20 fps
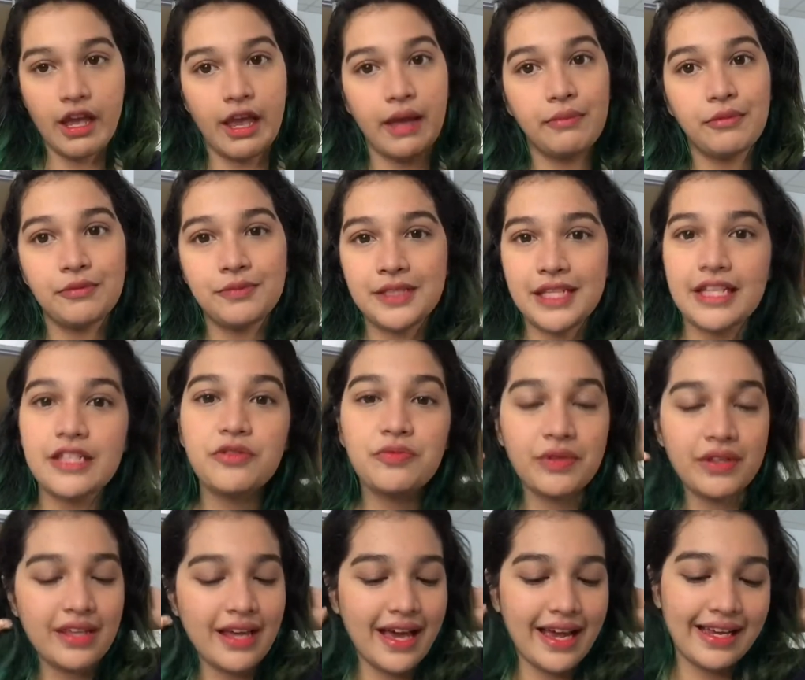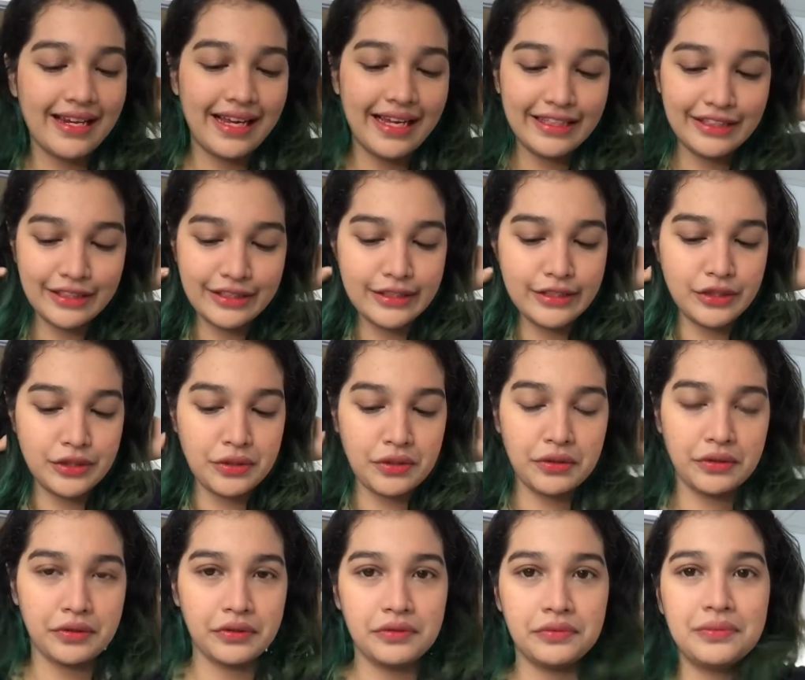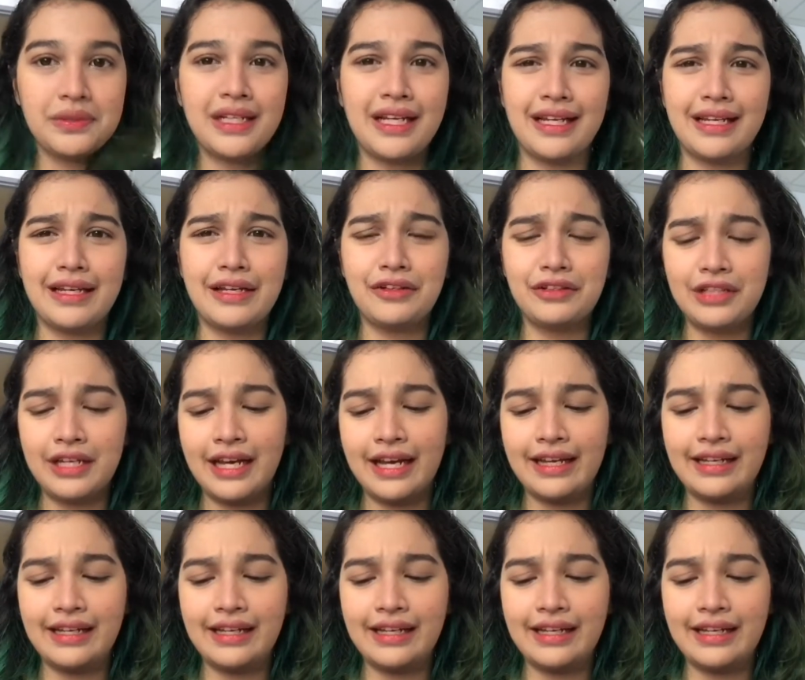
I'm obsessed with highlighter, so lalagay ako na